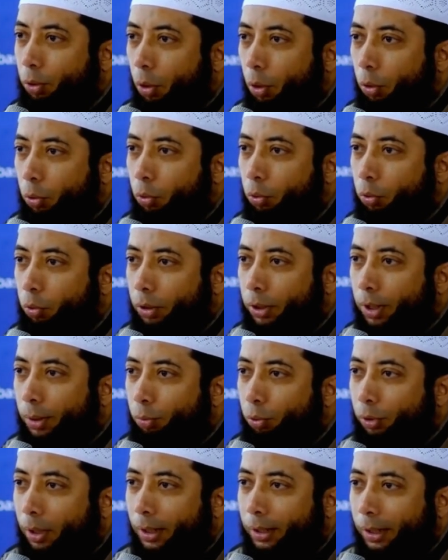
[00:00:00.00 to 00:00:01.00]
tolok ukurnya
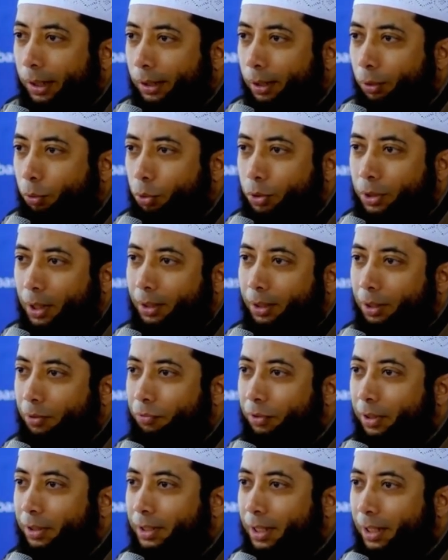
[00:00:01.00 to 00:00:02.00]
bukan karena
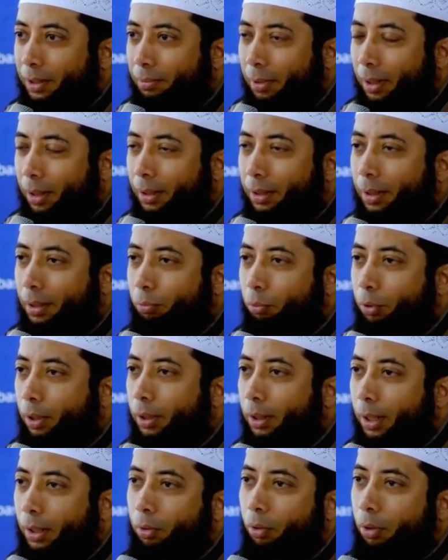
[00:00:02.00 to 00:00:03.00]
rusaknya fisik. Makanya
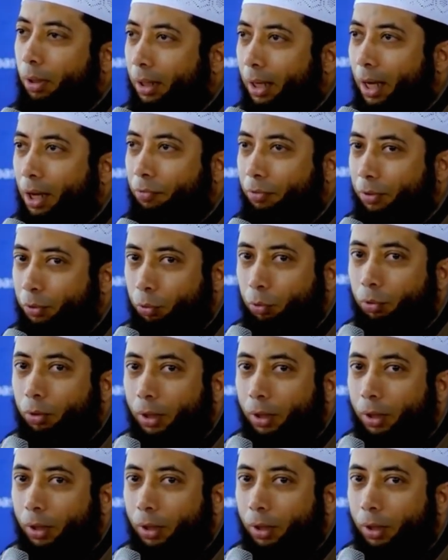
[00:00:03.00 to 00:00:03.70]
mungkin ada orang hafid